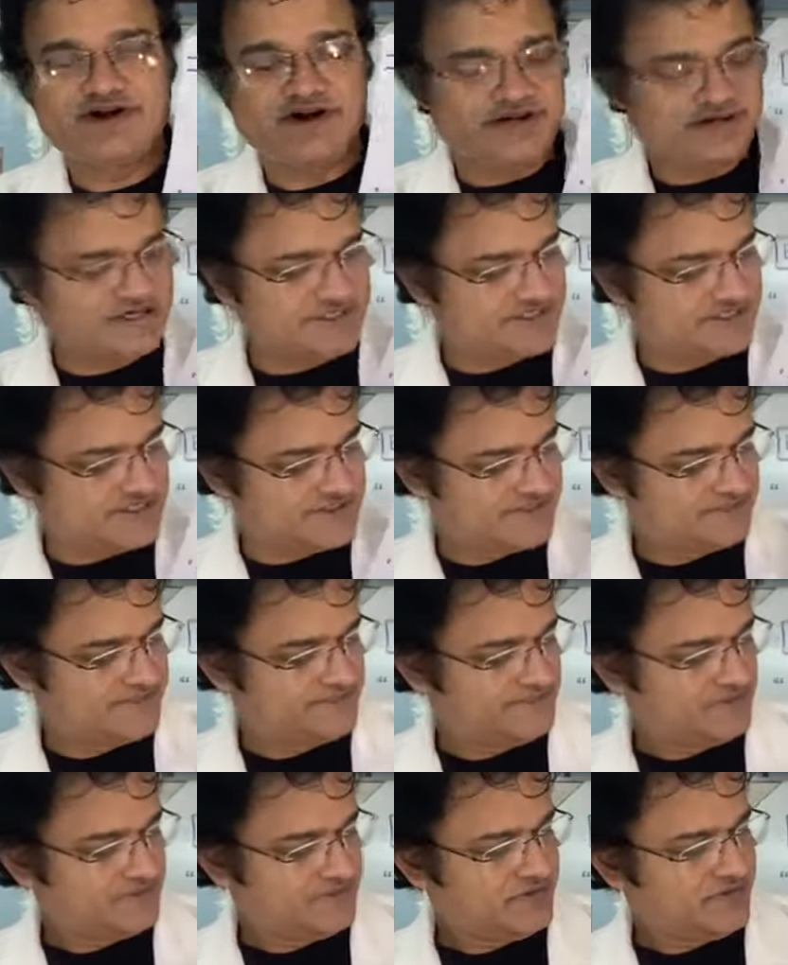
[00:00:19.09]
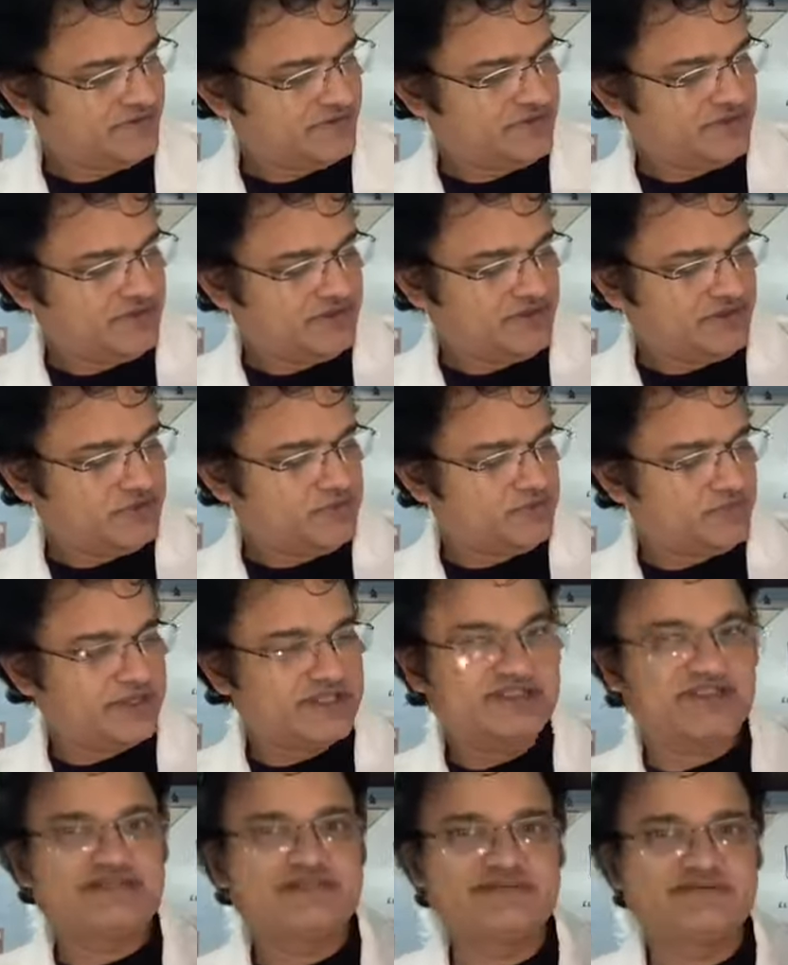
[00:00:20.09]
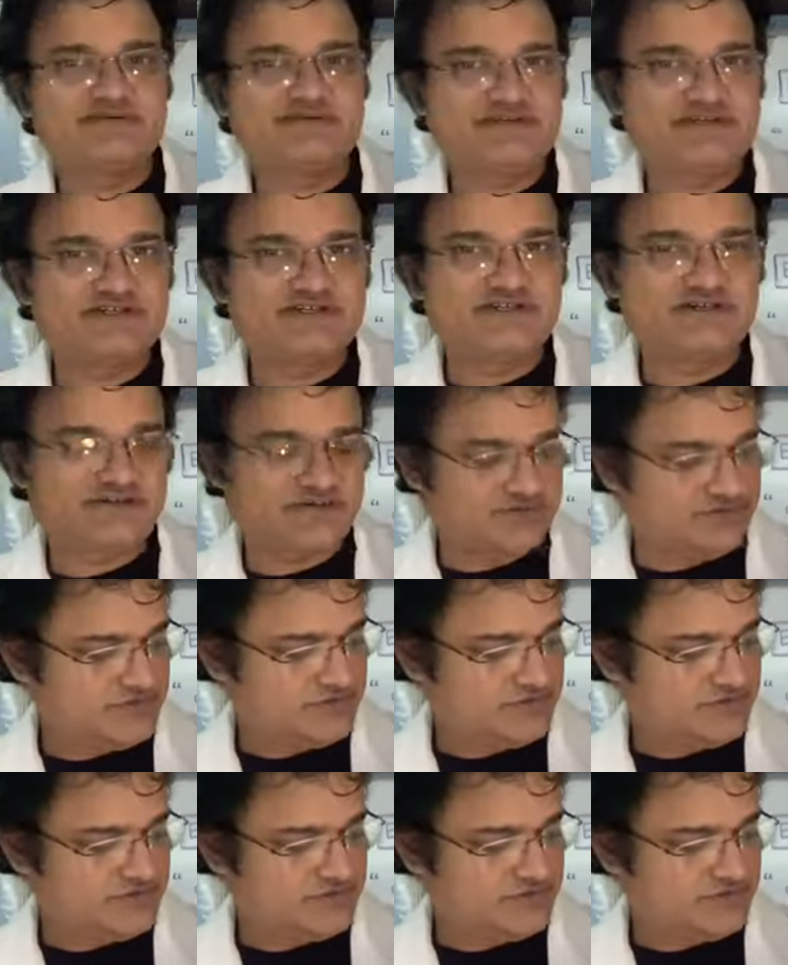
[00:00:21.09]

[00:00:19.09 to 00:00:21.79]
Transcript: ఆగస్ట్ పెద్ద సమస్యకు